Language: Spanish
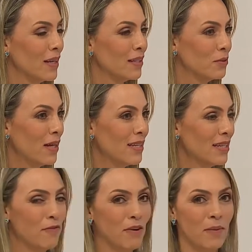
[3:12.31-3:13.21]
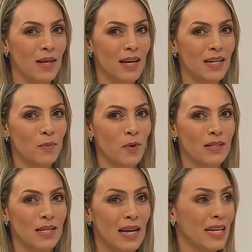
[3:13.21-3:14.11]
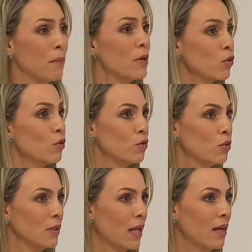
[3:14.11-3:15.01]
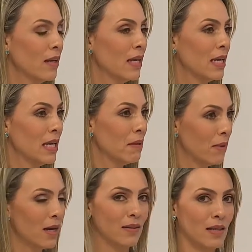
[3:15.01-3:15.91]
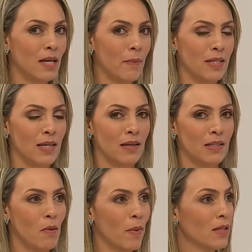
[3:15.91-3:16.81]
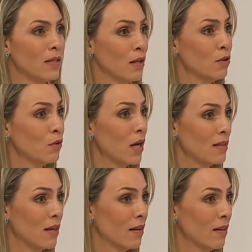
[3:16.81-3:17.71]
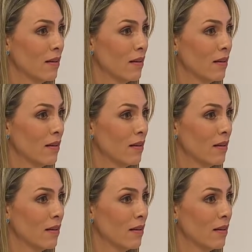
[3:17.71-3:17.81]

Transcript: Es una de esas enfermedades por las que la gente más consulta y más incapacidad recibe para estar en su casa.